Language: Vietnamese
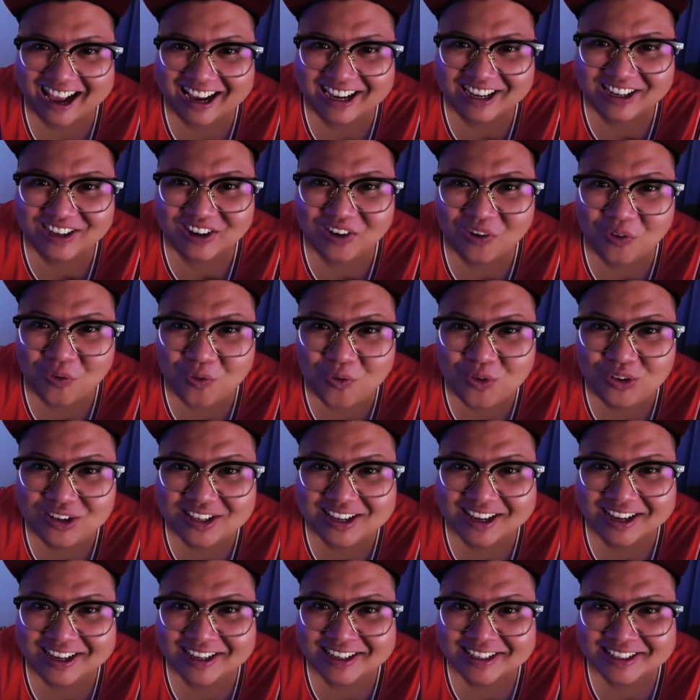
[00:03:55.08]
ăn uống
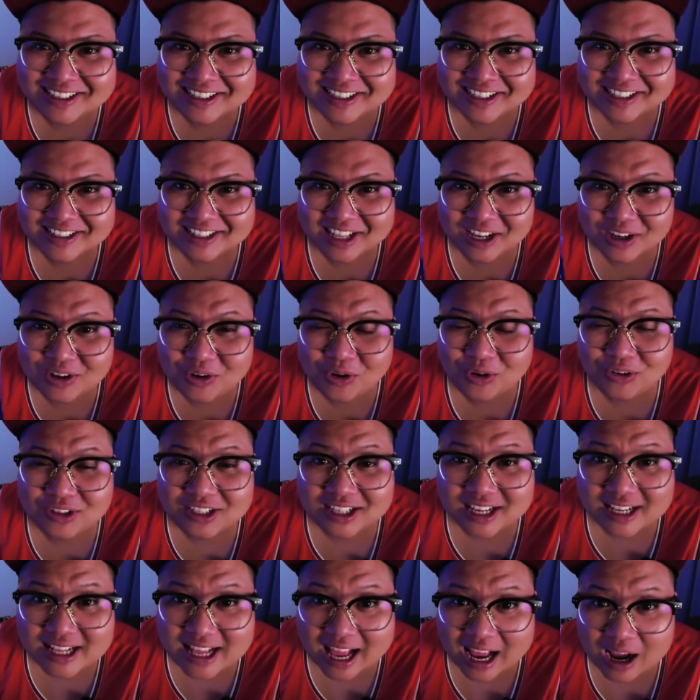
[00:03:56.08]
nè để coi
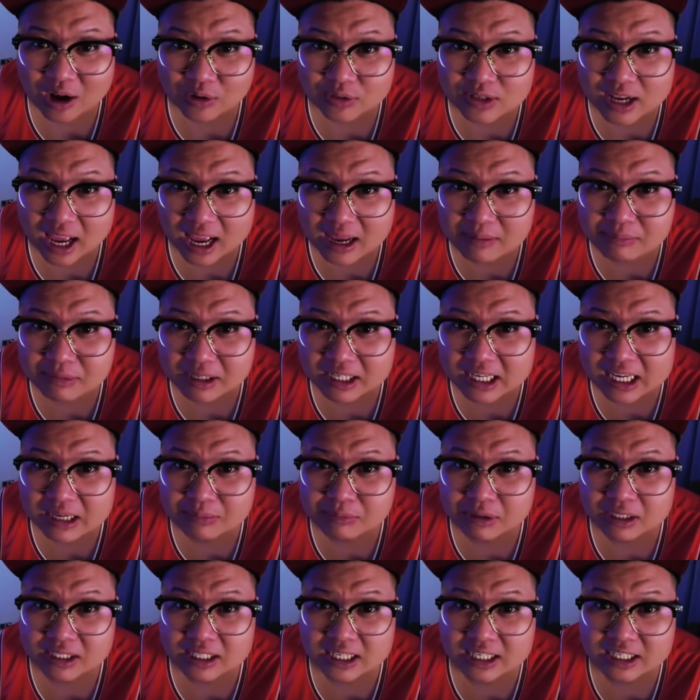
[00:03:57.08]
như thế nào để mà khi
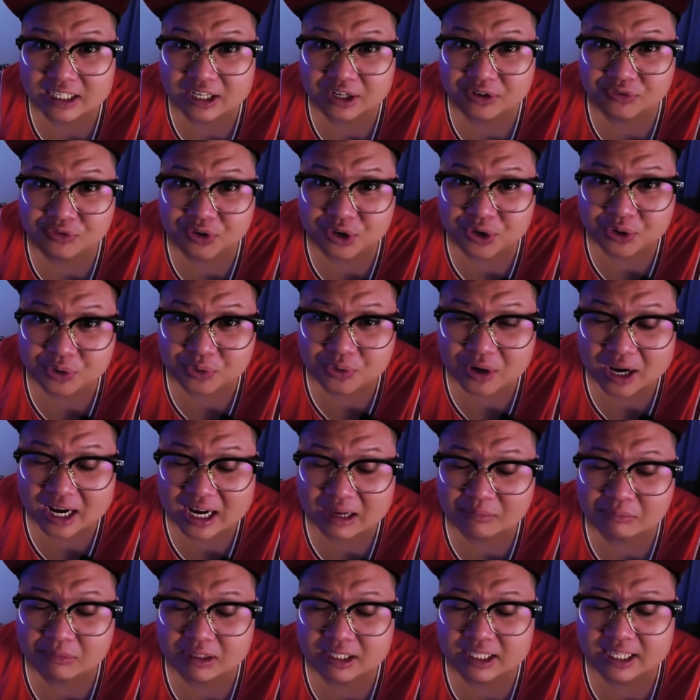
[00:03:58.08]
mình đi review hay
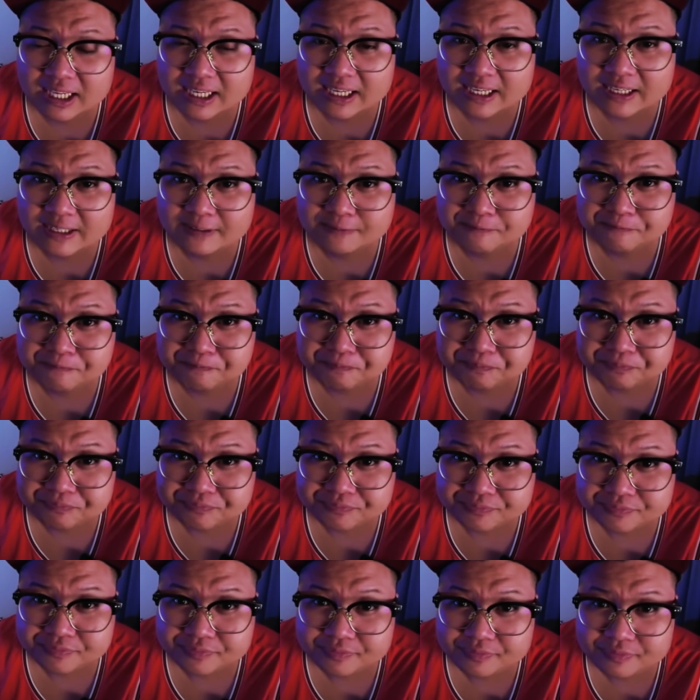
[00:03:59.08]
là mình đi
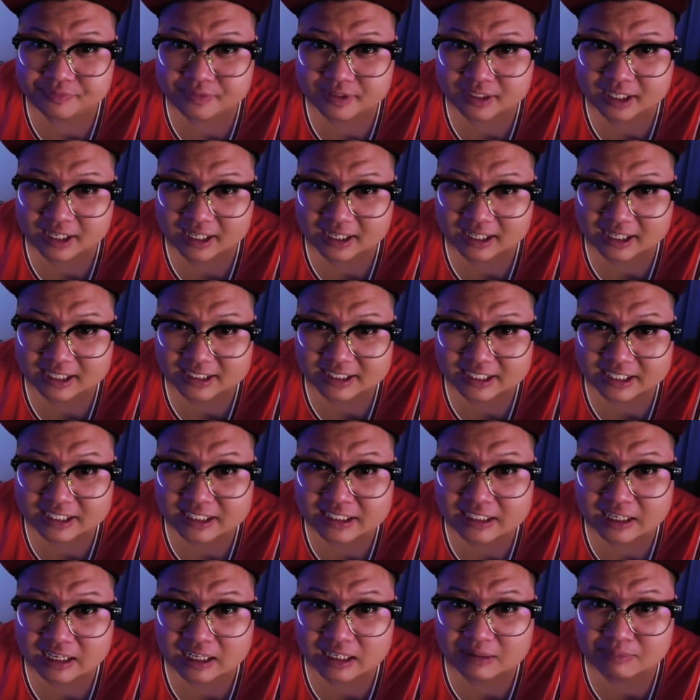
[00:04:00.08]
à, những
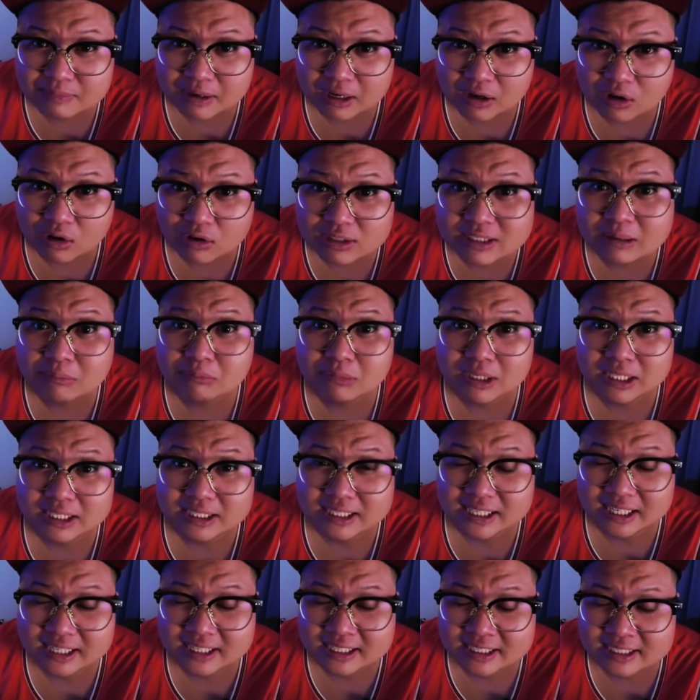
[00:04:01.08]
cái nơi mà có tâm
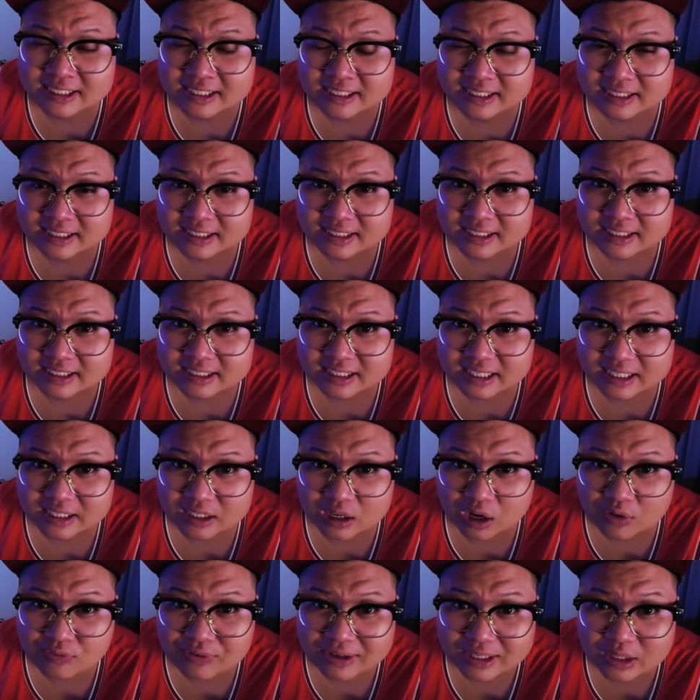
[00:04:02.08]
linh á thì
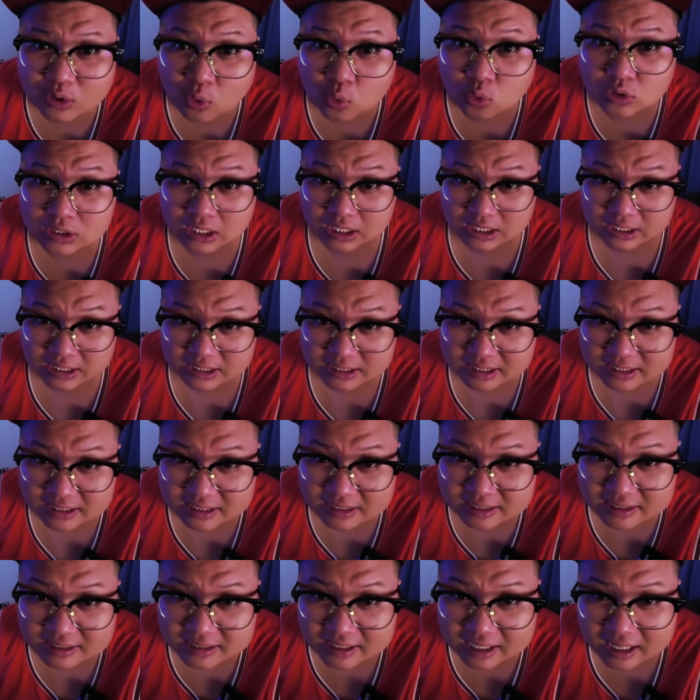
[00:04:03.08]
nó phải thu được
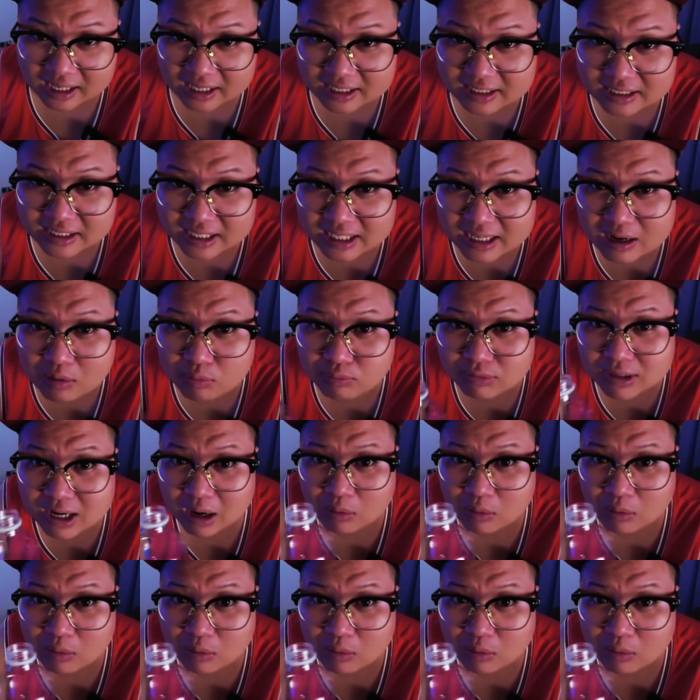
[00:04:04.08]
ở những cái góc